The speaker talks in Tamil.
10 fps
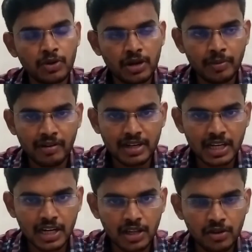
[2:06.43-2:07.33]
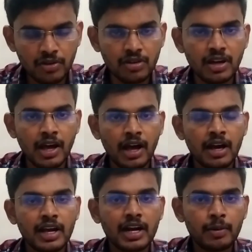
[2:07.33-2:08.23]
போன்ற மாவட்டங்கள்லையும்
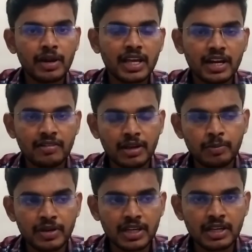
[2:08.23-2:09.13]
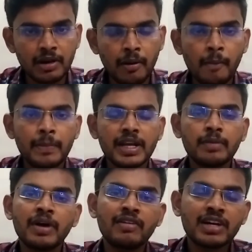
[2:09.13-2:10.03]
கனமழைக்கான வாய்ப்பு இருக்குது பிற
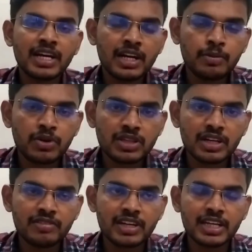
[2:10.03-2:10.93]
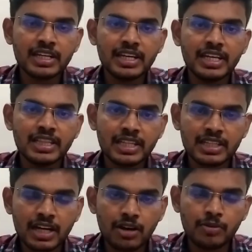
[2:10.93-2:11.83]
மாவட்டங்களை பொறுத்தளவிற்கு
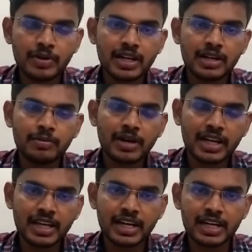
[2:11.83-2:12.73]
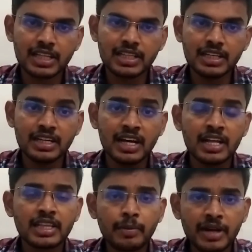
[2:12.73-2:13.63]
இந்த தாழ்வு மண்டலம் கரையை கடந்து
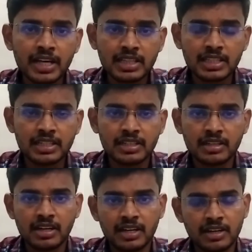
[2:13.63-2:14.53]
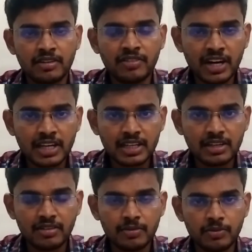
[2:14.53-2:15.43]
தமிழகத்தின்
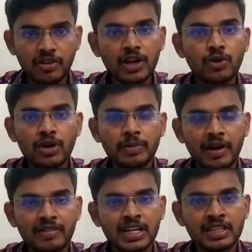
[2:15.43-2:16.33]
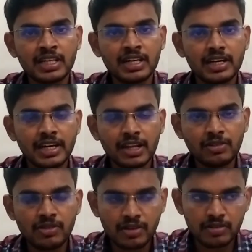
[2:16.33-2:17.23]
வடக்கு வடகோடி மாவட்டத்தில்
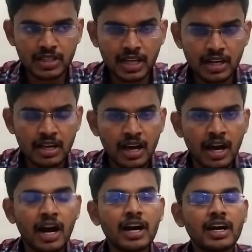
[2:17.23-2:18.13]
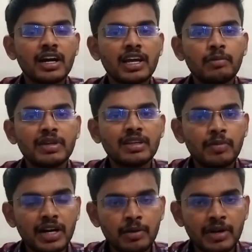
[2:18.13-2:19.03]
நிலவி வருவதால் ஆங்காங்கே
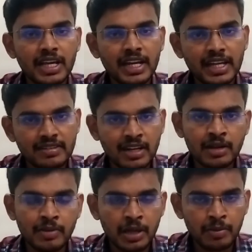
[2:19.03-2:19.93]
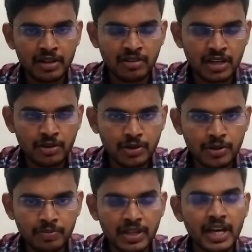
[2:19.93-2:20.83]
மிதமான மழை லேசான மழை பதிவாகி
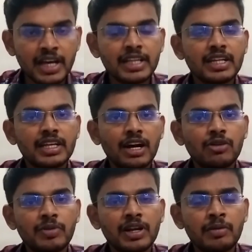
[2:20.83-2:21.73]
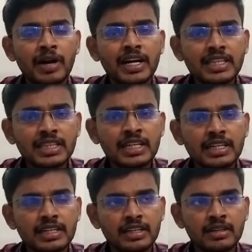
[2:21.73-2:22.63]
வரும் இந்த தாழ்வு மண்டலம் அடுத்த
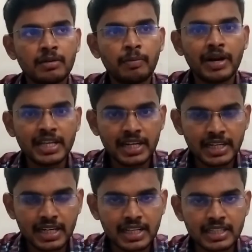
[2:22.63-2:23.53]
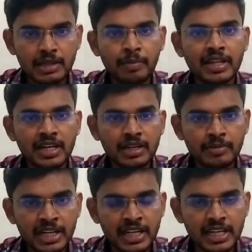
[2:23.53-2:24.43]
பனிரெண்டிலிருந்து பதினெட்டு
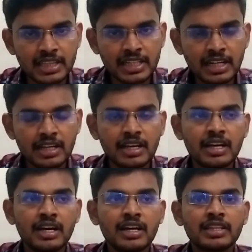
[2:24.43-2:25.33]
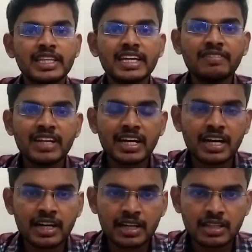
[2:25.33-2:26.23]
மணி நேரத்தில் தீவிர
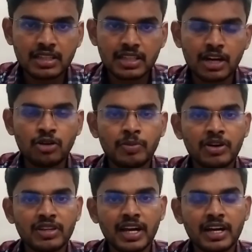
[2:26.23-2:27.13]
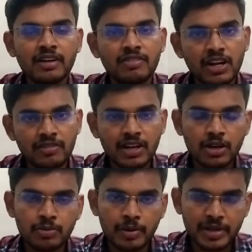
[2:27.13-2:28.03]
காற்றழுத்த தாழ்வு பகுதியாக
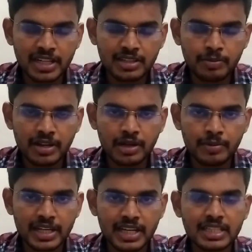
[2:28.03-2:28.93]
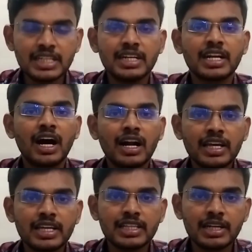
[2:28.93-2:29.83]
வலுவிழக்கும் அப்படின்னு எதிர்பார்க்கப்படுகிறது
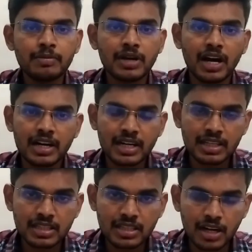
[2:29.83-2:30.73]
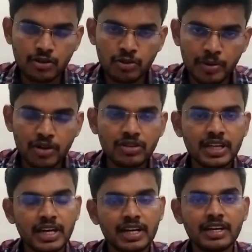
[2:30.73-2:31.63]
நாளைய தினம் காற்றழுத்த தாழ்வு
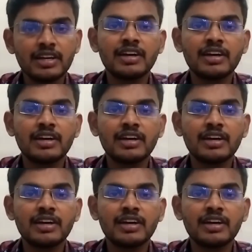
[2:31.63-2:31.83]
பகுதியாக